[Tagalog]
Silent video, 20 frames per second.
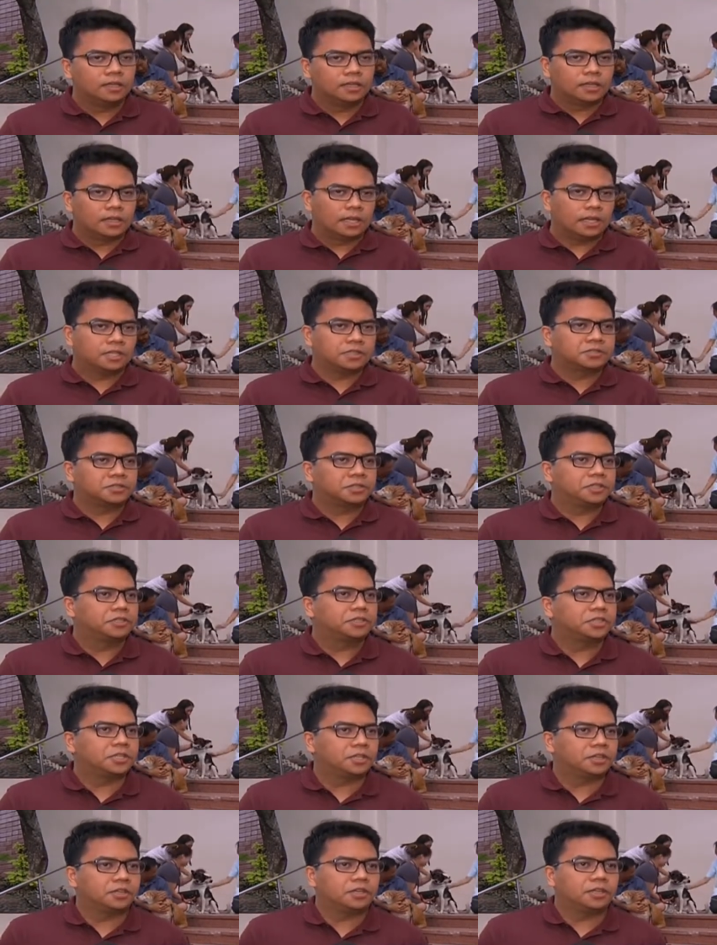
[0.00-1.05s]
a surge
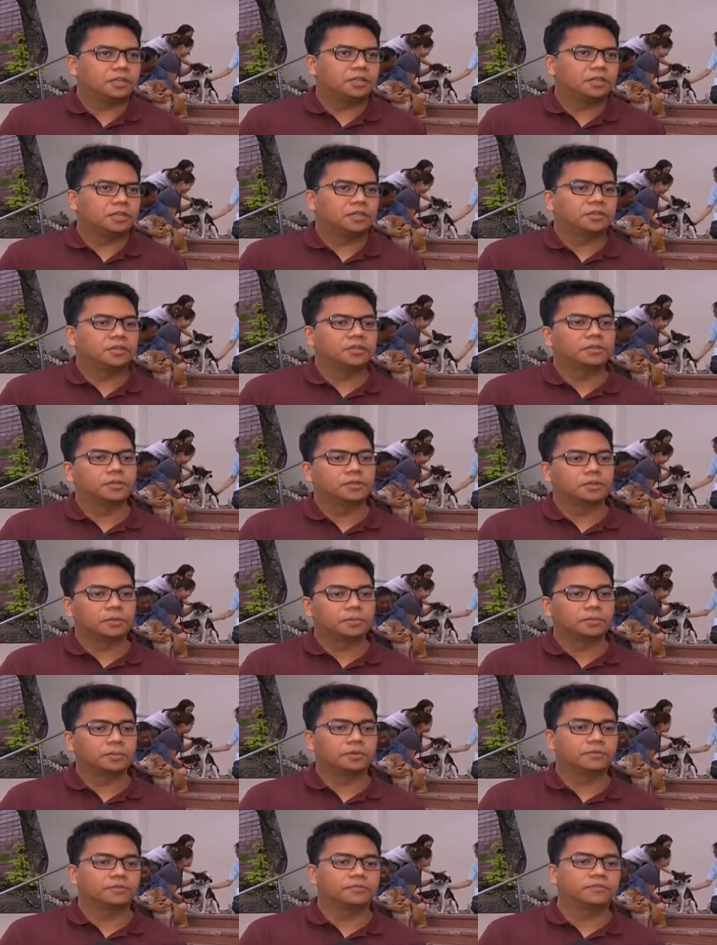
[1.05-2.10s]
in the number
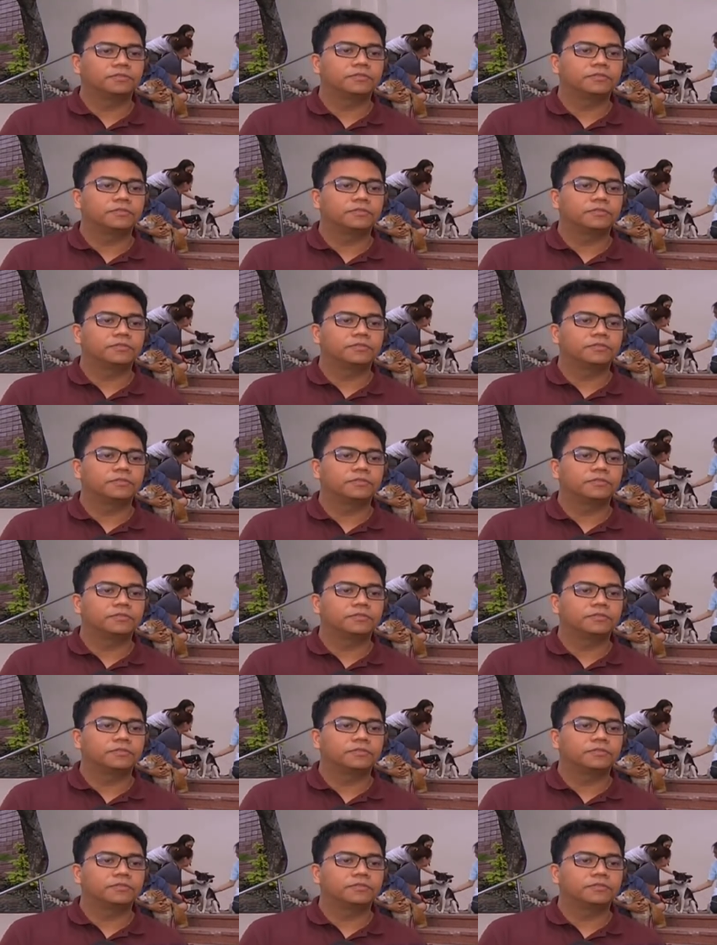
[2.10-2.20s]
of